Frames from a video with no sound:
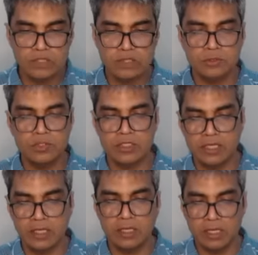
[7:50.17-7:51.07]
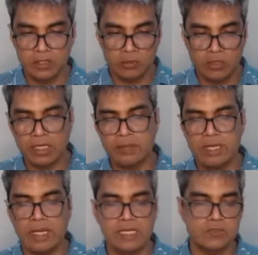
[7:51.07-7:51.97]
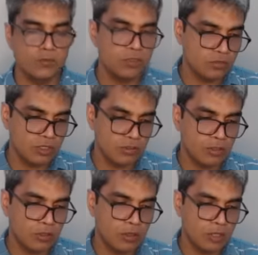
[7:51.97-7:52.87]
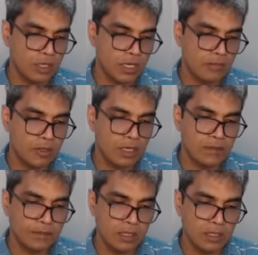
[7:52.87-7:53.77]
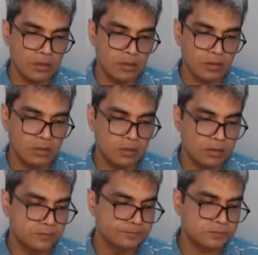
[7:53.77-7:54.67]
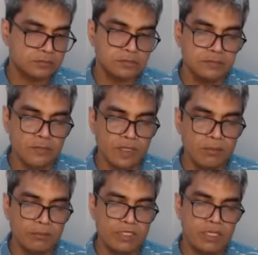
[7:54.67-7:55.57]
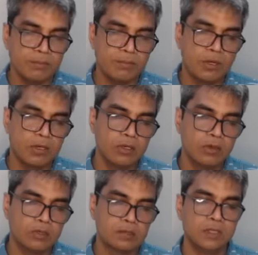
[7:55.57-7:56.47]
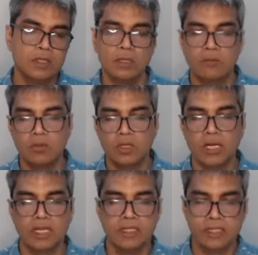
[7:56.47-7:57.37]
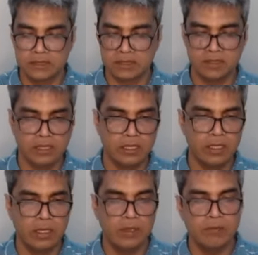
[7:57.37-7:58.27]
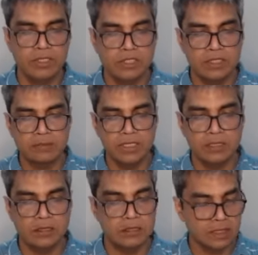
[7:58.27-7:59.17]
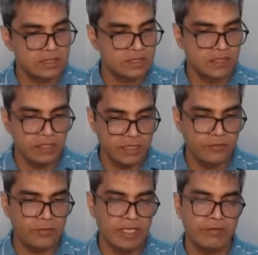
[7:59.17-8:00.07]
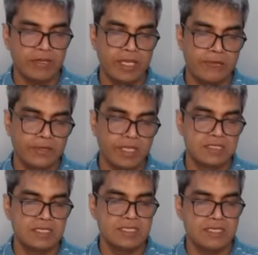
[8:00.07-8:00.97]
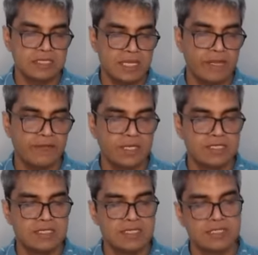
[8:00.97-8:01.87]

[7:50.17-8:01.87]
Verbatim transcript: अच्छी पोजीशन है खैर क्विन गई पहले एच फोर स्क्वायर पर और अब आप यहाँ बिशप पॉन और पूरी लड़ाई देख सकते हैं बिशप टिक्स डी फाइव एफ टिक्स जी सिक्स एफ टिक्स जी